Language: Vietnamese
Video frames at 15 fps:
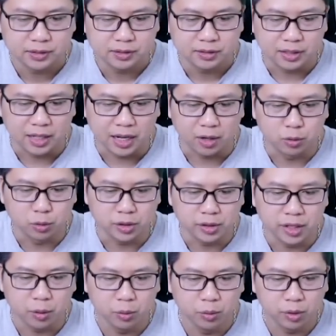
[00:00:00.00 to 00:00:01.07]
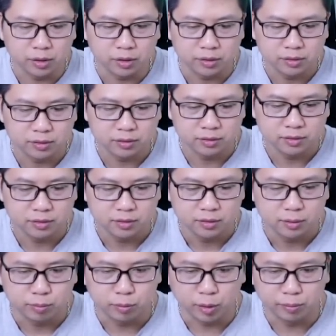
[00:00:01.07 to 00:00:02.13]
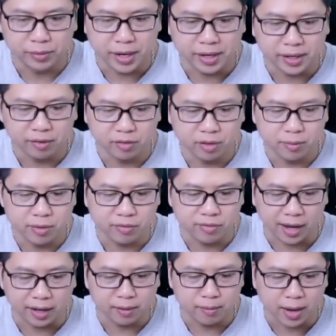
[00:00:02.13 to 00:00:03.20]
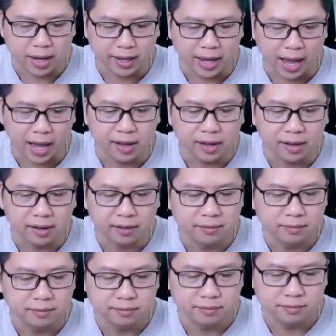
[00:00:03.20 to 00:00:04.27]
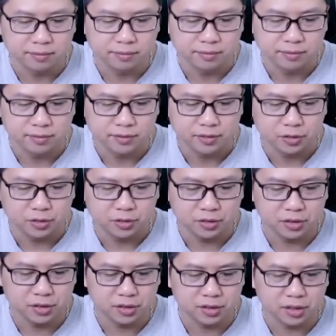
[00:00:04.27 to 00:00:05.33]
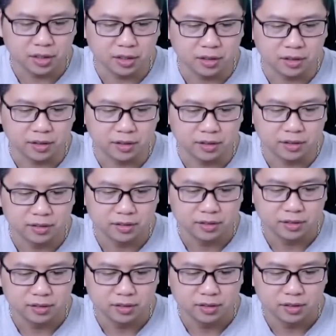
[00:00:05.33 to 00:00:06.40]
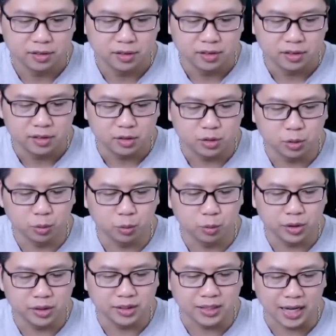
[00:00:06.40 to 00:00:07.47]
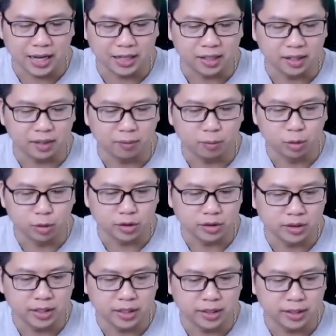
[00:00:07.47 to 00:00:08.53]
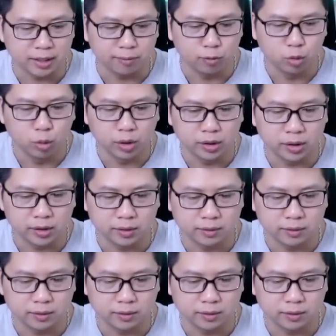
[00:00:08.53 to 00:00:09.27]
tha hồ thi đấu luôn vòng đen đã vừa bị phá thêm hai cái Ý trời Trụ quỳ dạn này Một xiên nằm luôn này